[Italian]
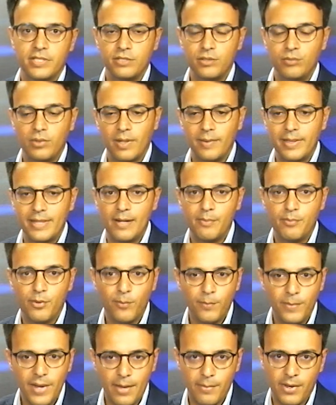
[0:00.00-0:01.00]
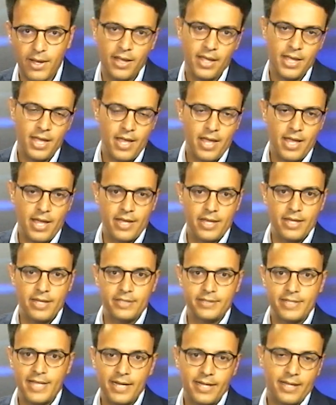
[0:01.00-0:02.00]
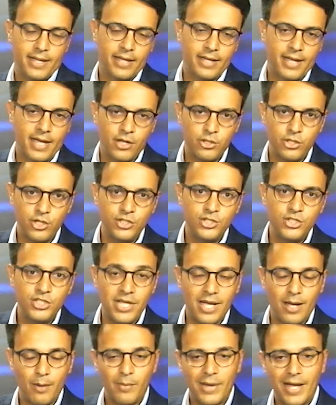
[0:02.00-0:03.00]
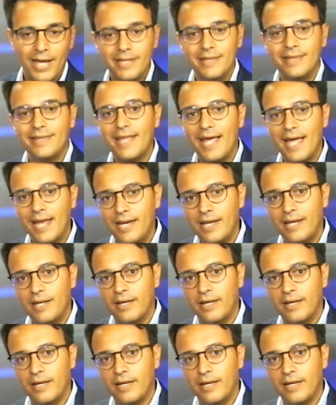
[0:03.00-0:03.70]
Sicuramente il problema del cara energia, ma del,